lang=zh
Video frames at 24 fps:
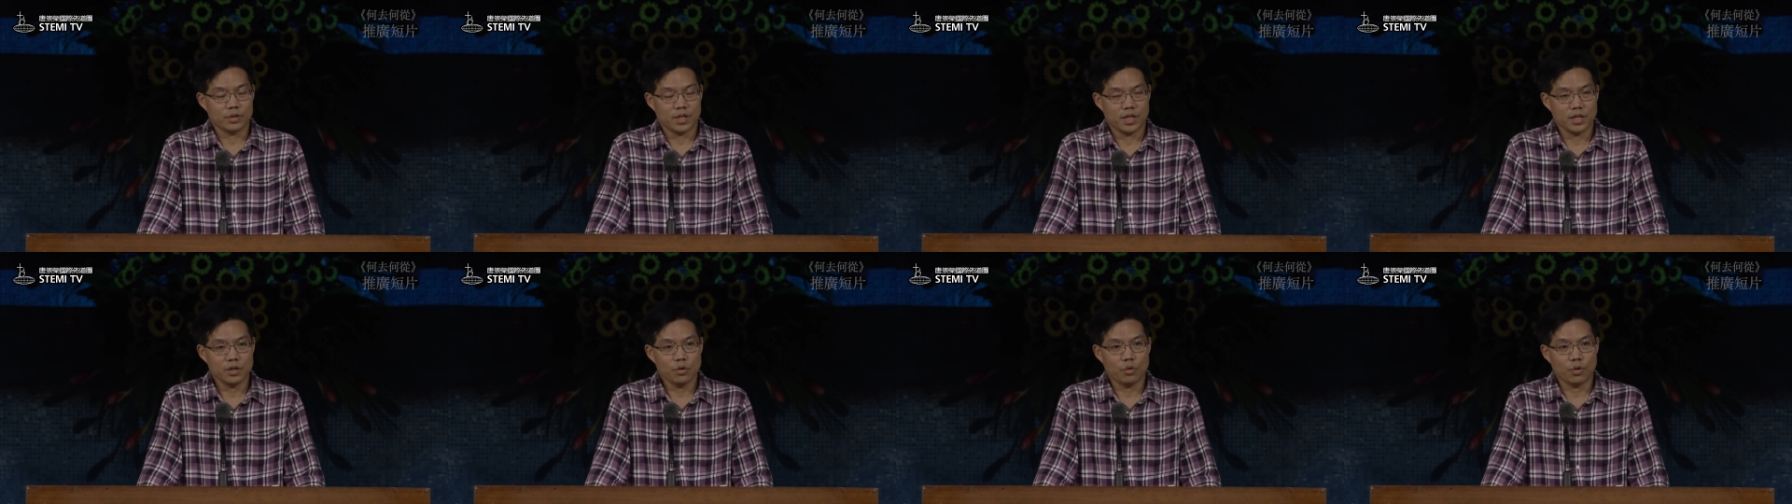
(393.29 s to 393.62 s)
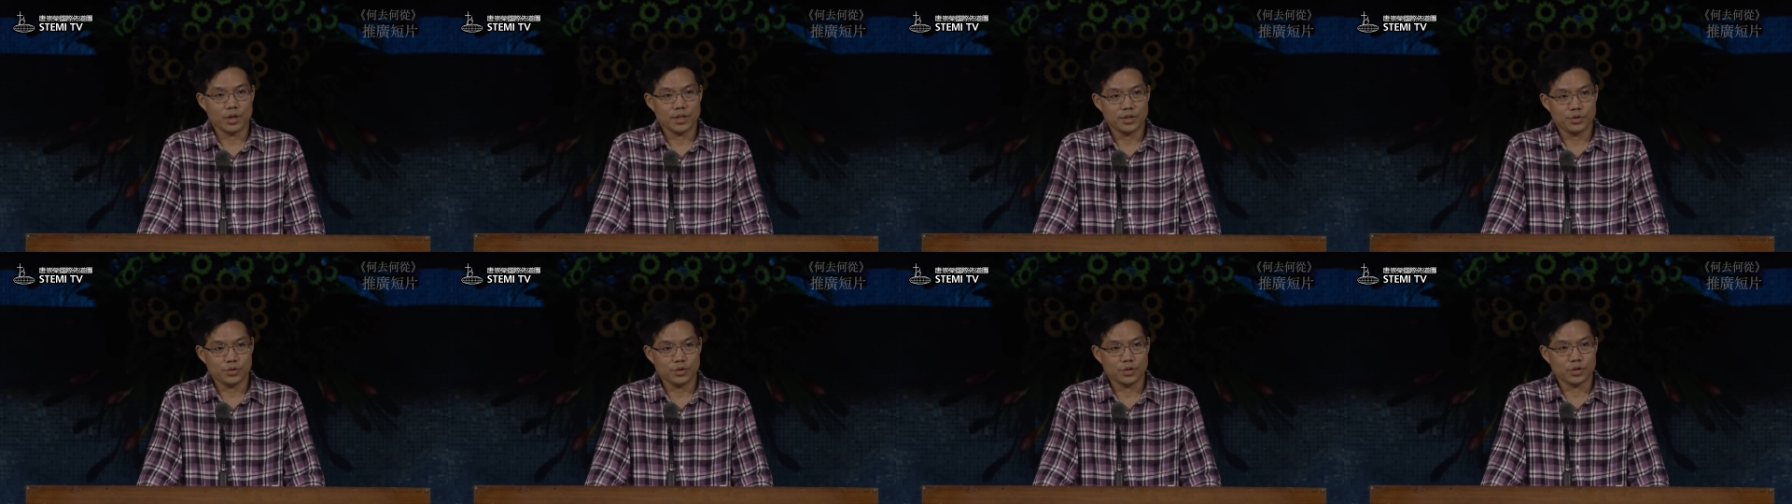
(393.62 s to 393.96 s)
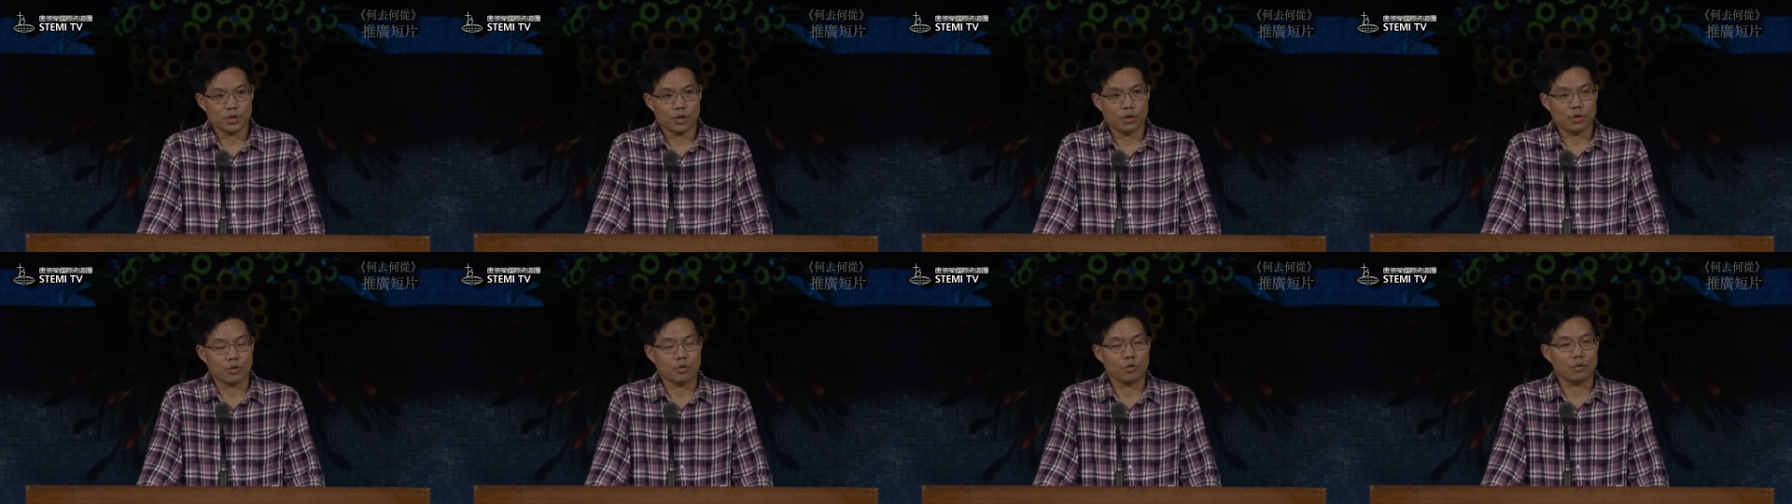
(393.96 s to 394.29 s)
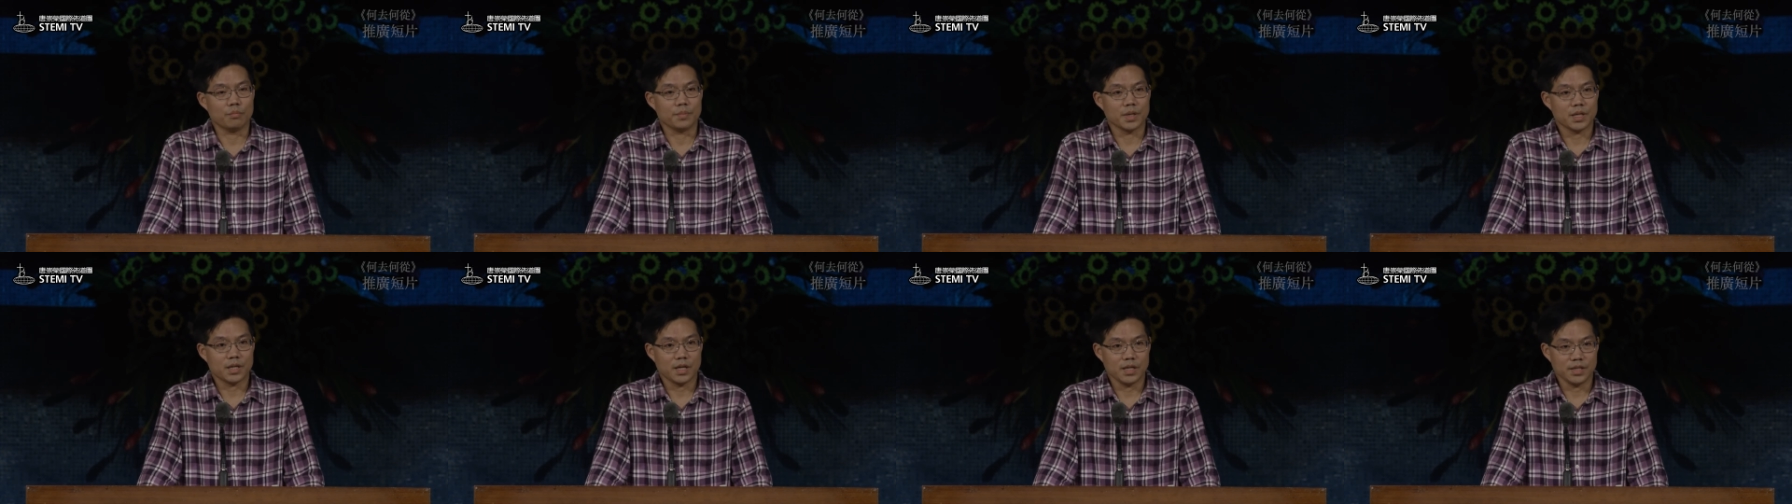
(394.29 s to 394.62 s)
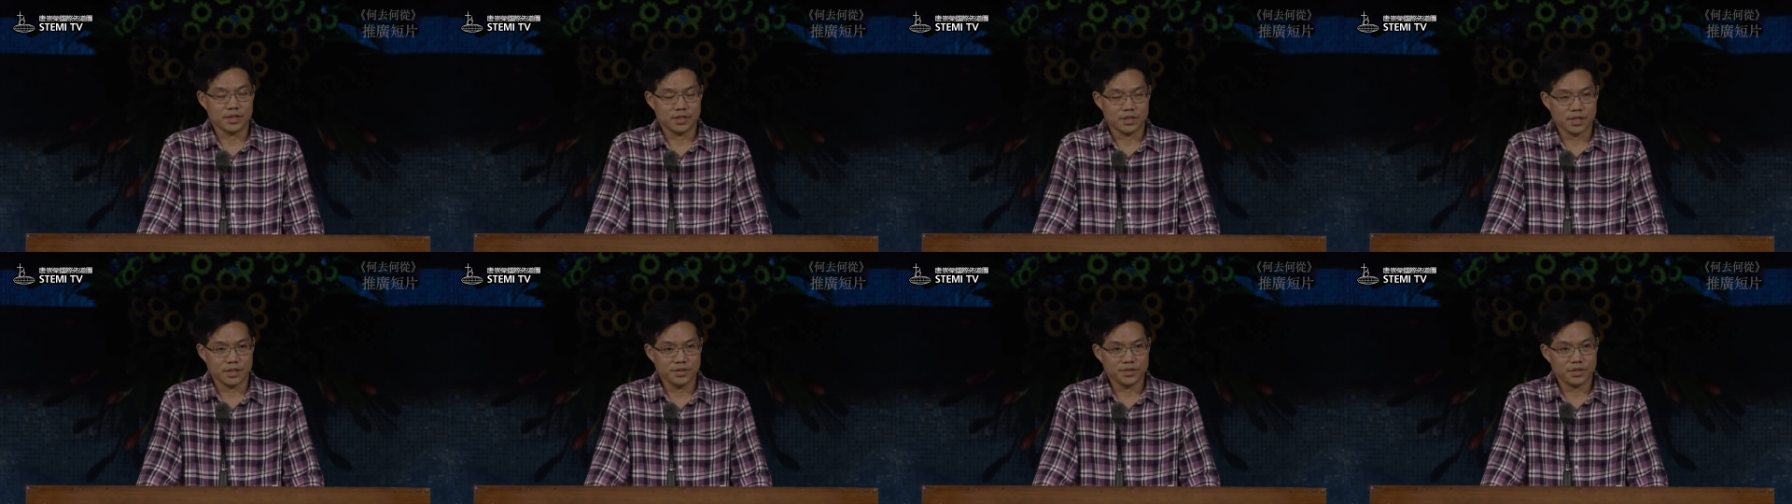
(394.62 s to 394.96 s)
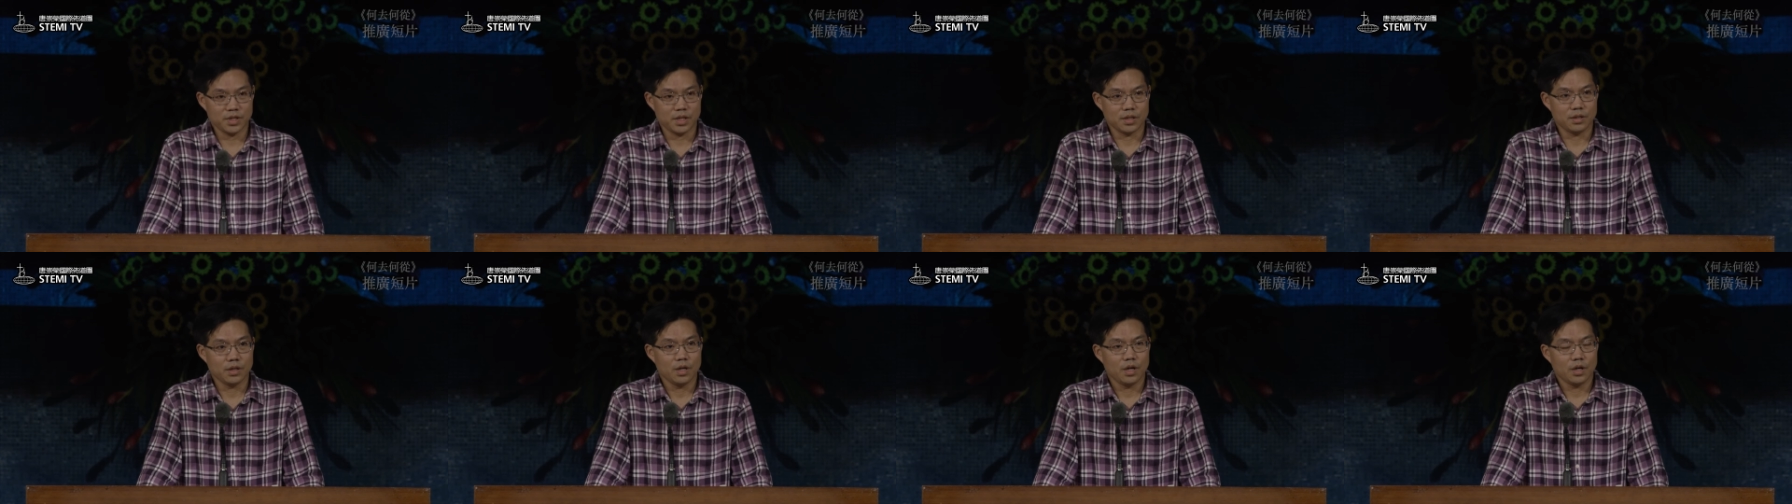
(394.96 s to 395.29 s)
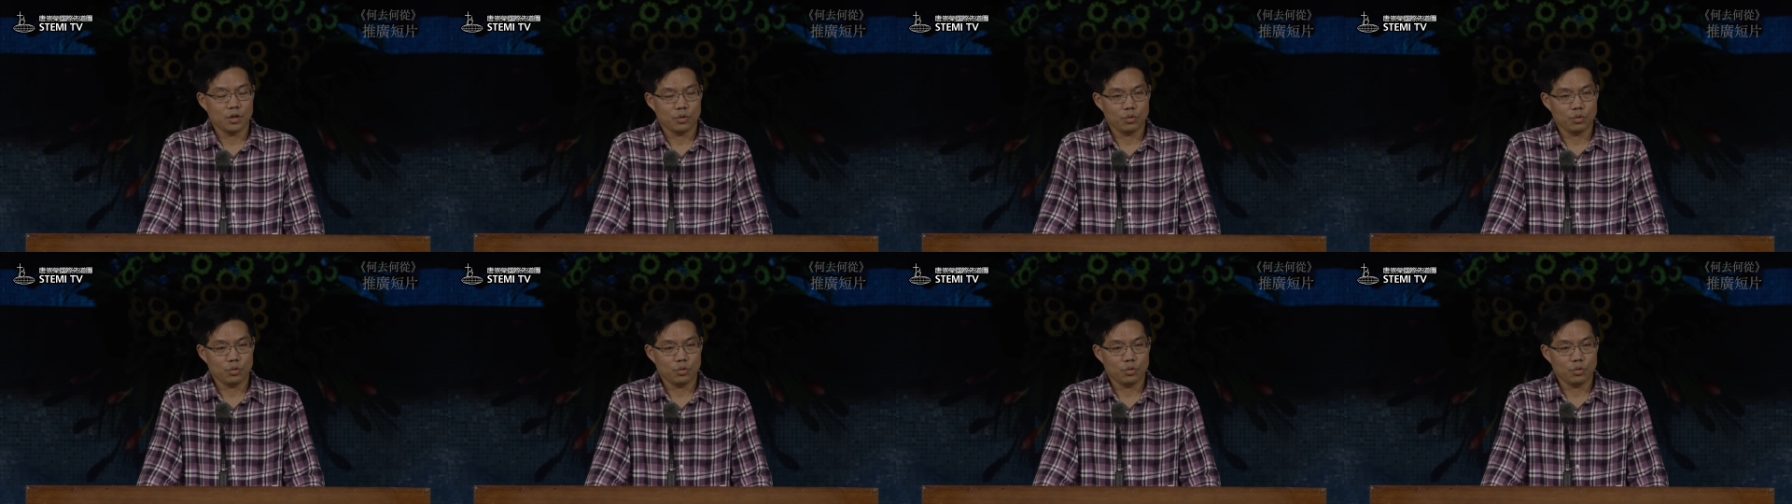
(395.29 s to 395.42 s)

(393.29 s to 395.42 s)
听回去以后，我们可以真正